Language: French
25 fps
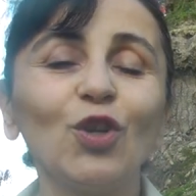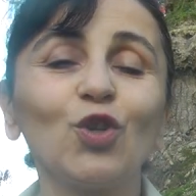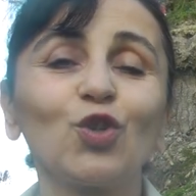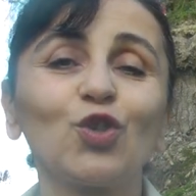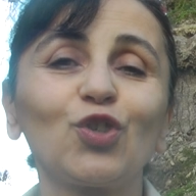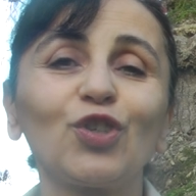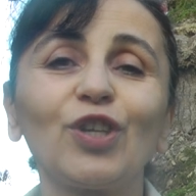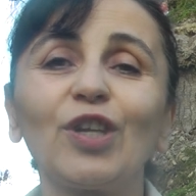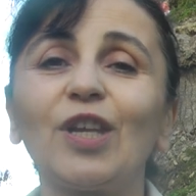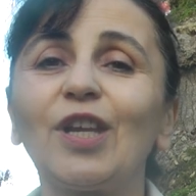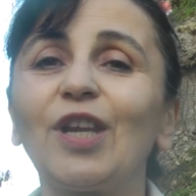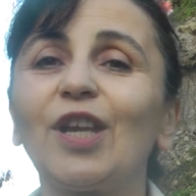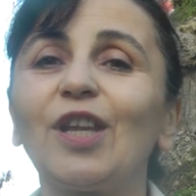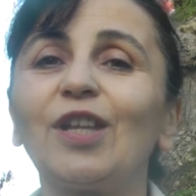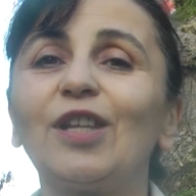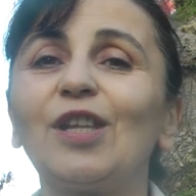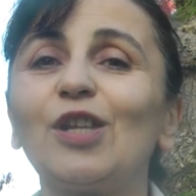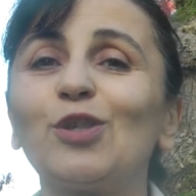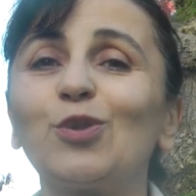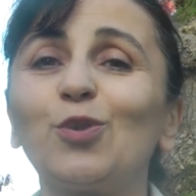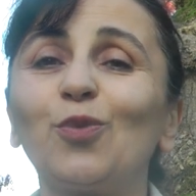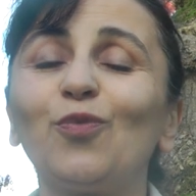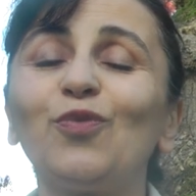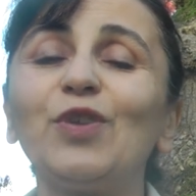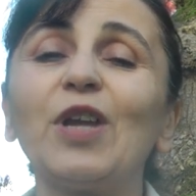J'ai
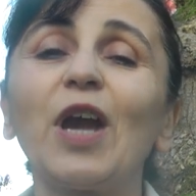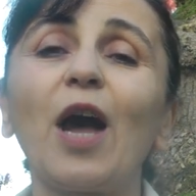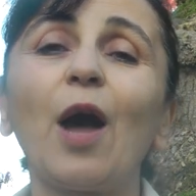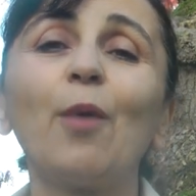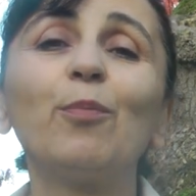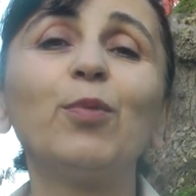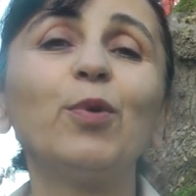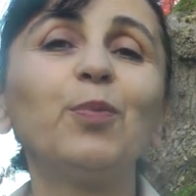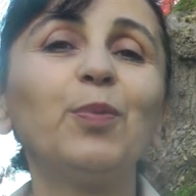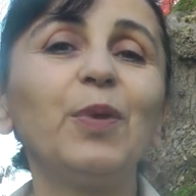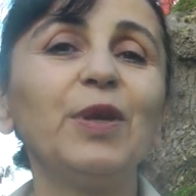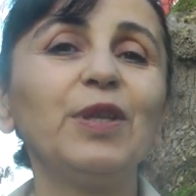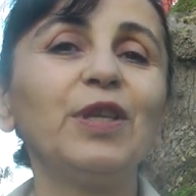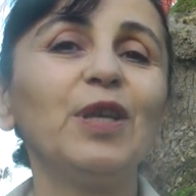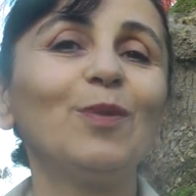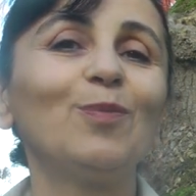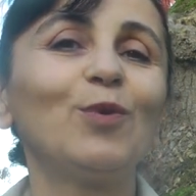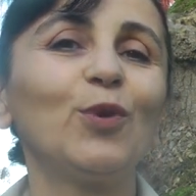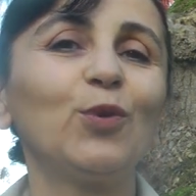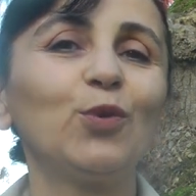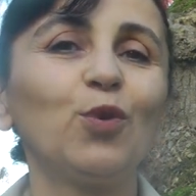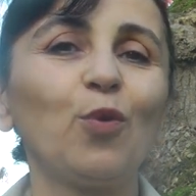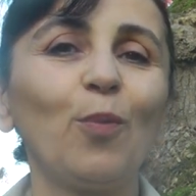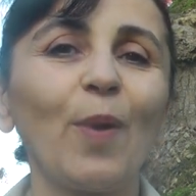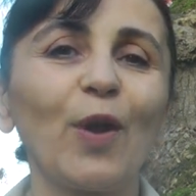des souvenirs un peu
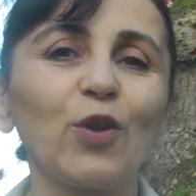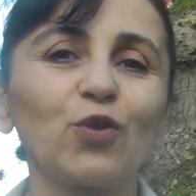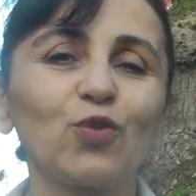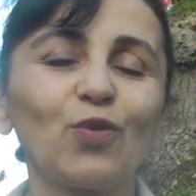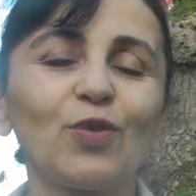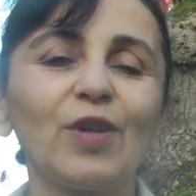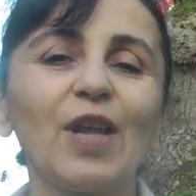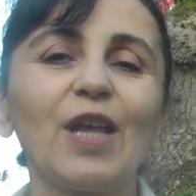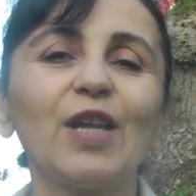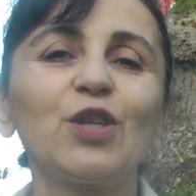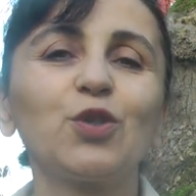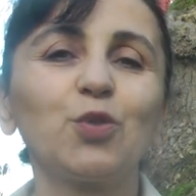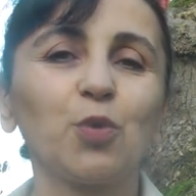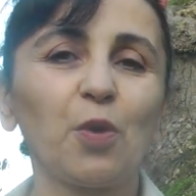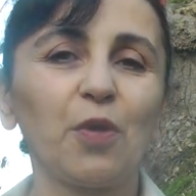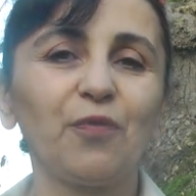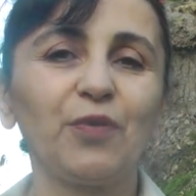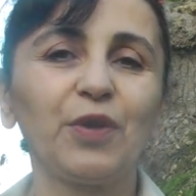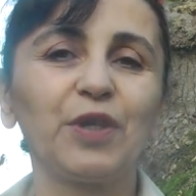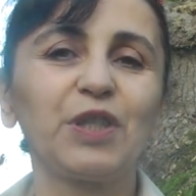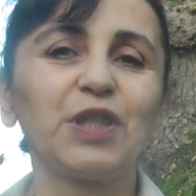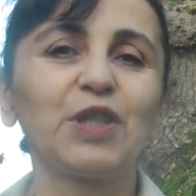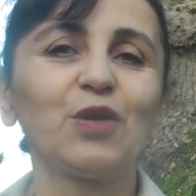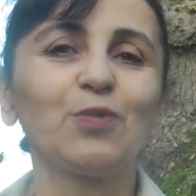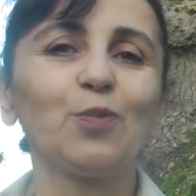pénibles de ma jeunesse où
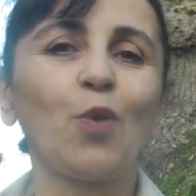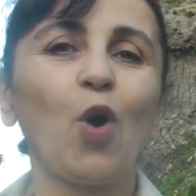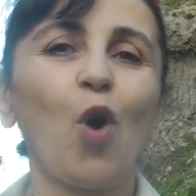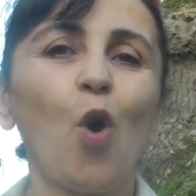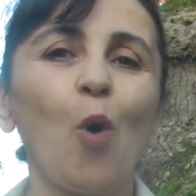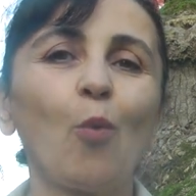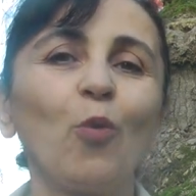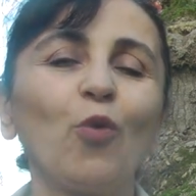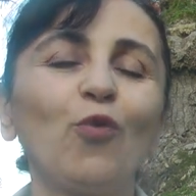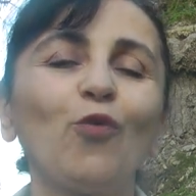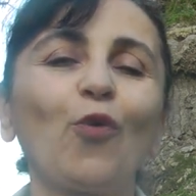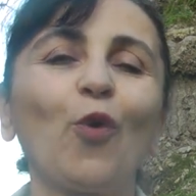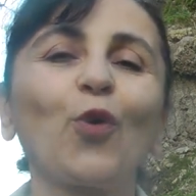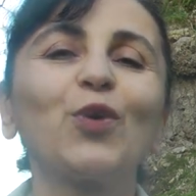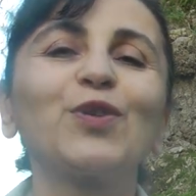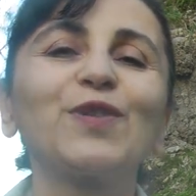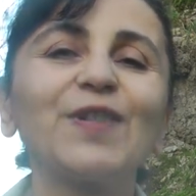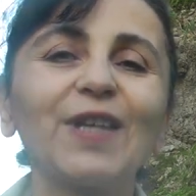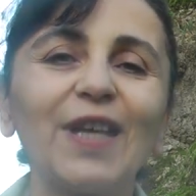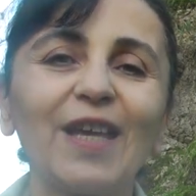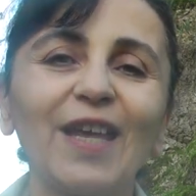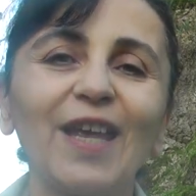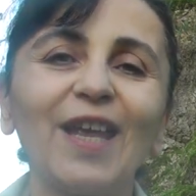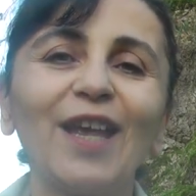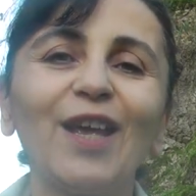effectivement on me
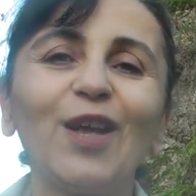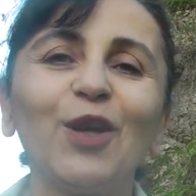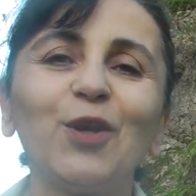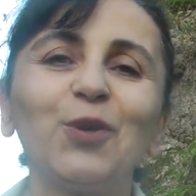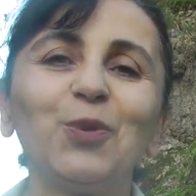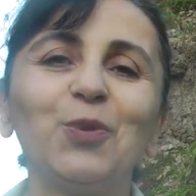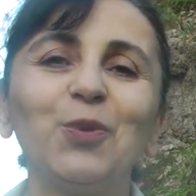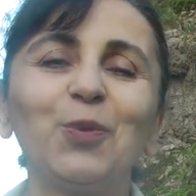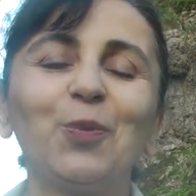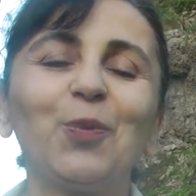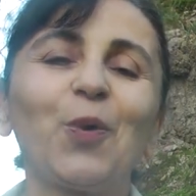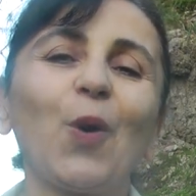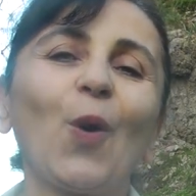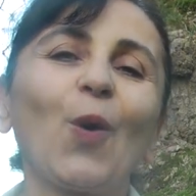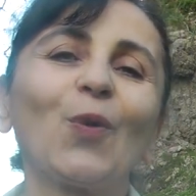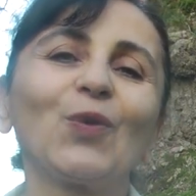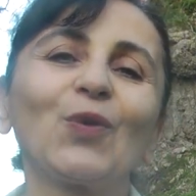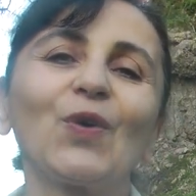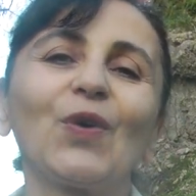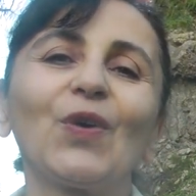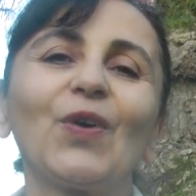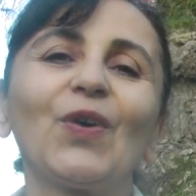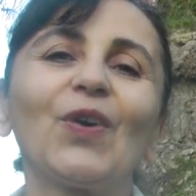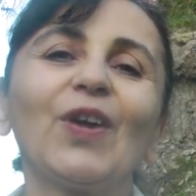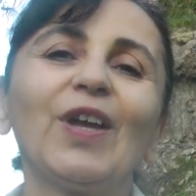forçait de
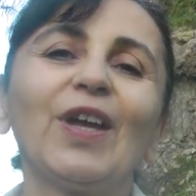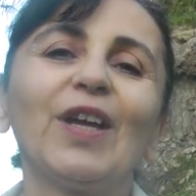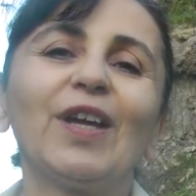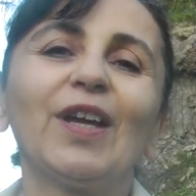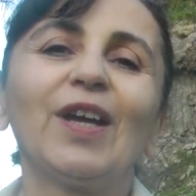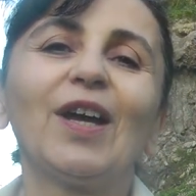prendre